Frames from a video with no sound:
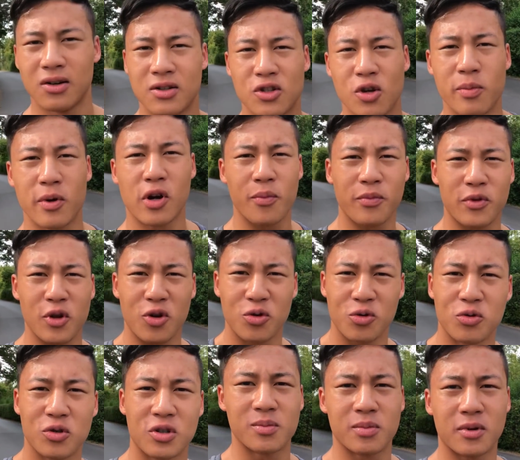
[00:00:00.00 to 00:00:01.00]
und so bekommt ihr auch
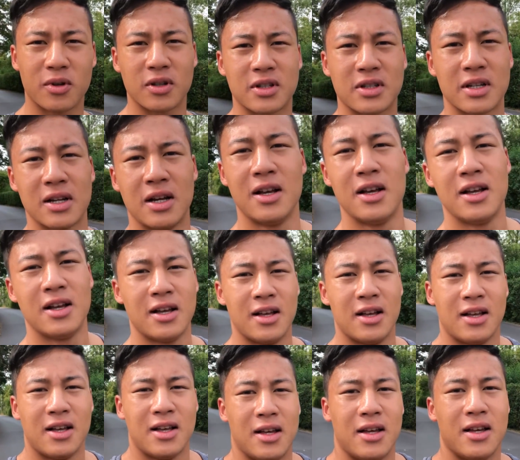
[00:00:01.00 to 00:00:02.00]
eine gute Brust.
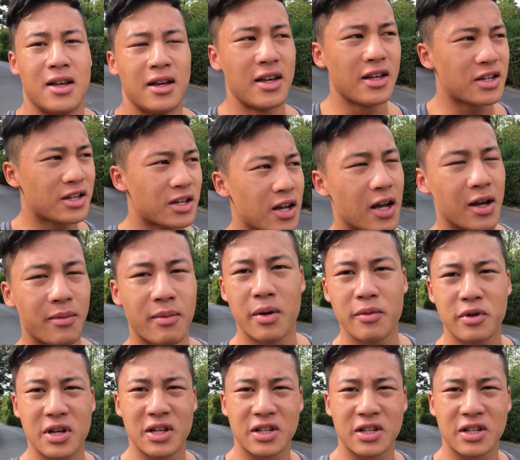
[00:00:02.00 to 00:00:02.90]
Ich mache